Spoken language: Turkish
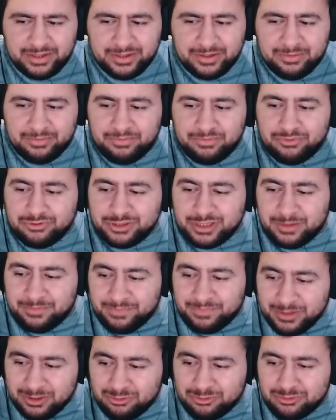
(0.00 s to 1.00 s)
Burada
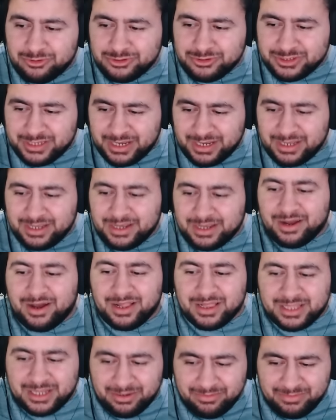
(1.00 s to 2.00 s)
bir durursak
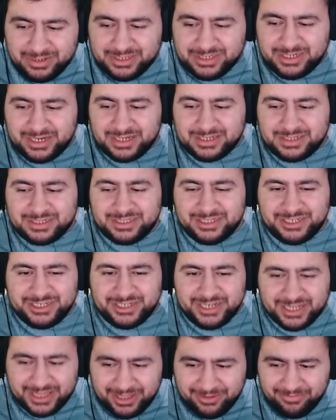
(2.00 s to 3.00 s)
kalkamayacağız
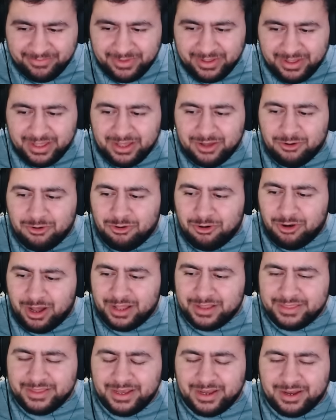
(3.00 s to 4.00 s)
diyecektim. O
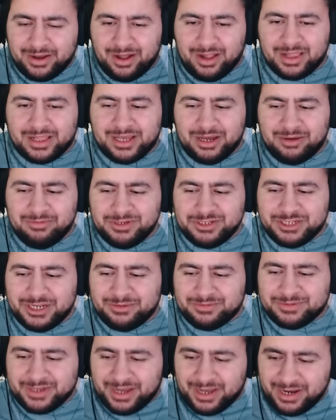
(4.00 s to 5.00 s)
anda
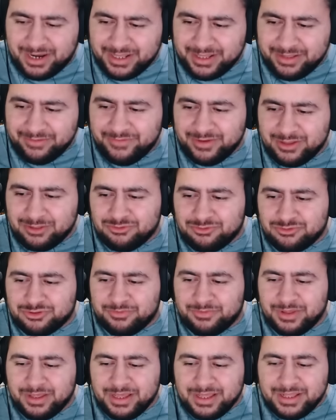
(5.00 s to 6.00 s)
kalkamayacağımızı anladım ve
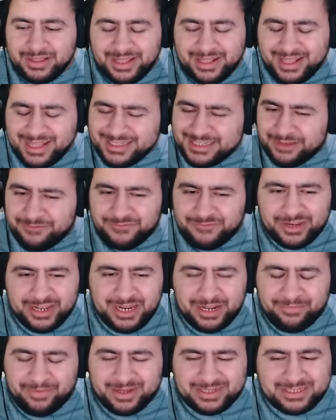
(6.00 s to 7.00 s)
durdum. Nedense
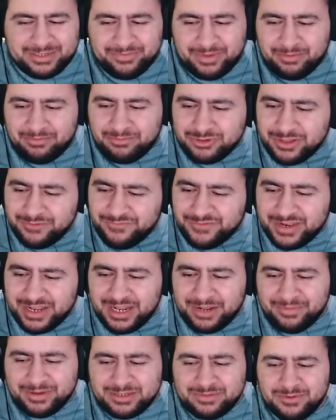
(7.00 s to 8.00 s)
frene bastım ben. Burada
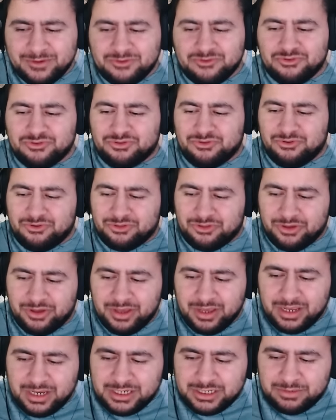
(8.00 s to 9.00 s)
frene basmak kötü oldu.
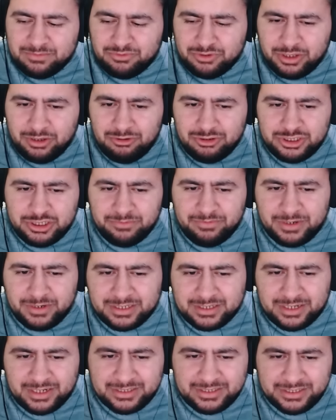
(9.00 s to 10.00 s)
Şimdi buraya önce biraz
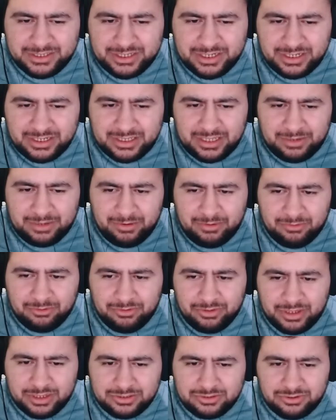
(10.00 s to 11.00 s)
kazacak. Tamam
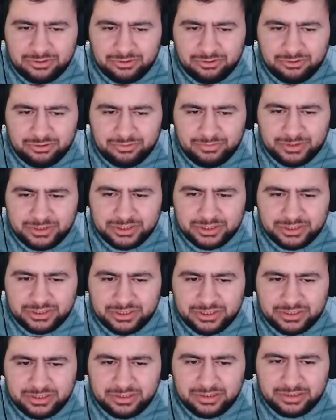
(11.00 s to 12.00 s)
ondan sonra götürmeye çalışacağız.